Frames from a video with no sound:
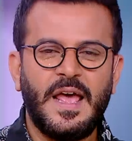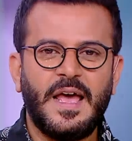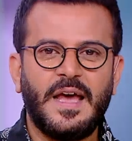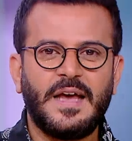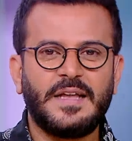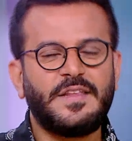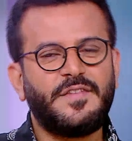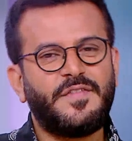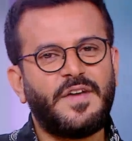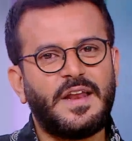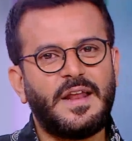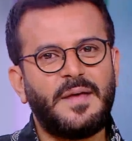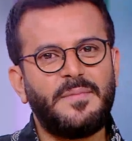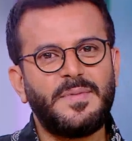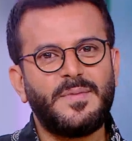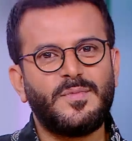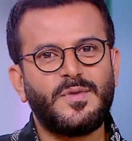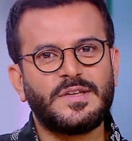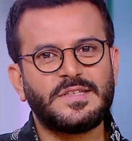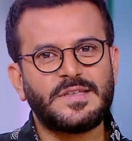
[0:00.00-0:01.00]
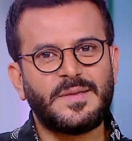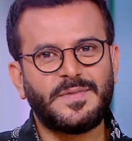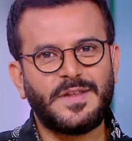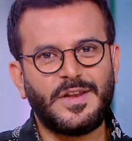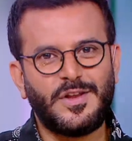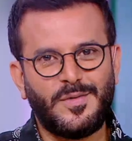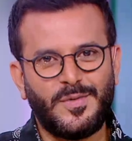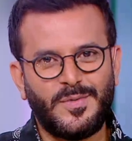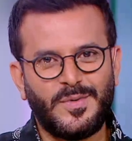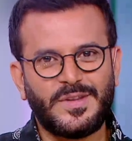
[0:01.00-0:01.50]
احتفالا بمناسبة
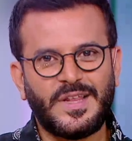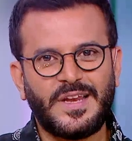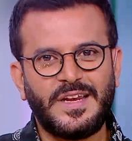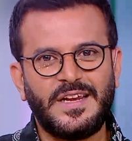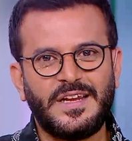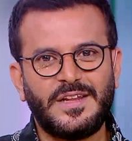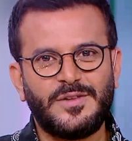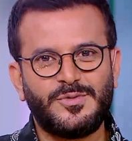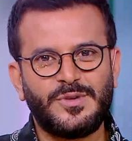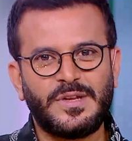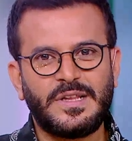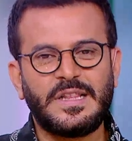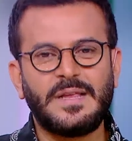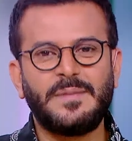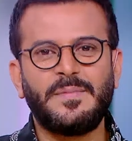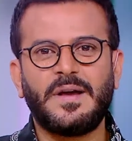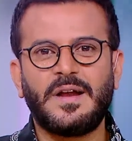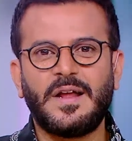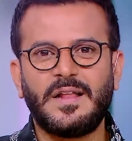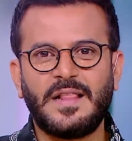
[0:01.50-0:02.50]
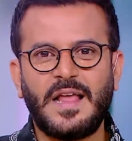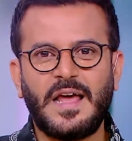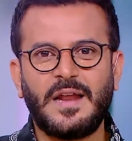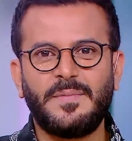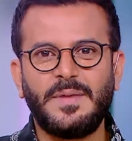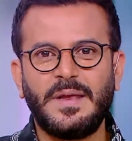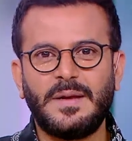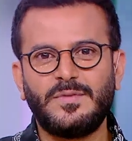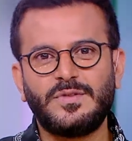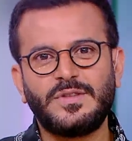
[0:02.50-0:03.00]
اليوم الوطني لدولة الإمارات
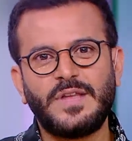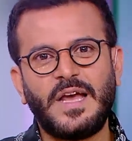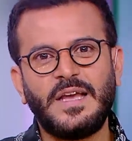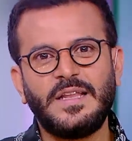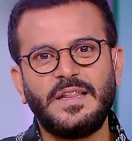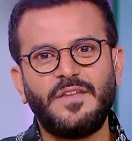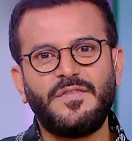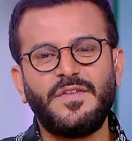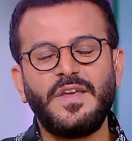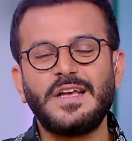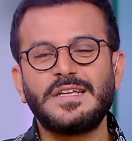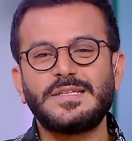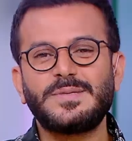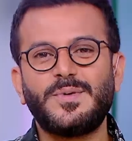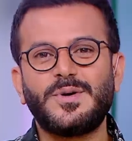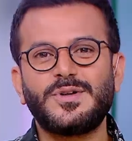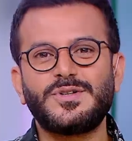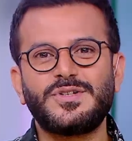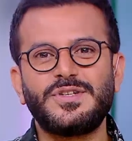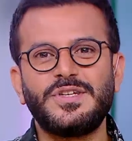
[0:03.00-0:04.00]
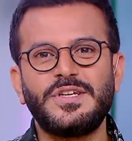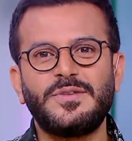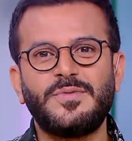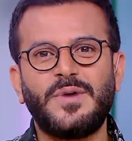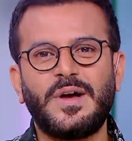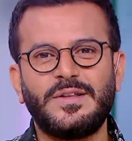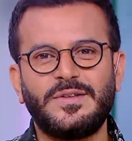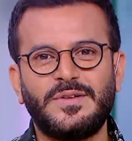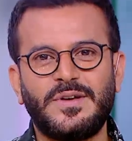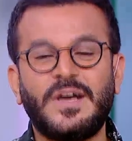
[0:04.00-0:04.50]
العربية المتحدة في إكسبو
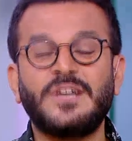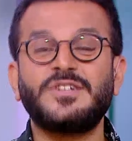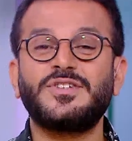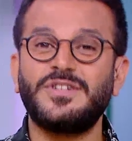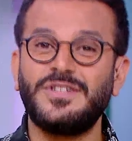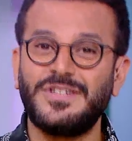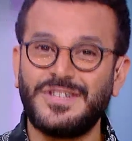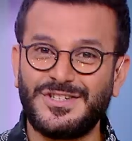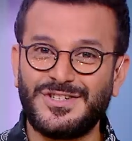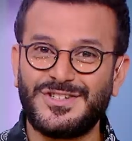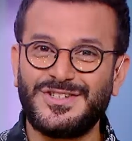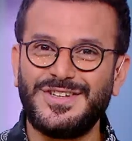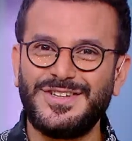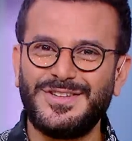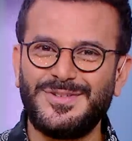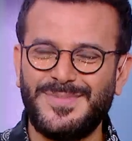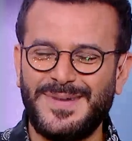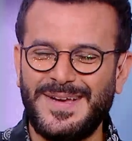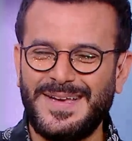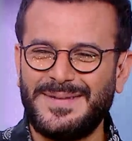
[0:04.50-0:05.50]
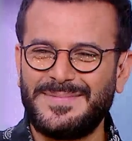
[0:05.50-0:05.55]
2021 دبي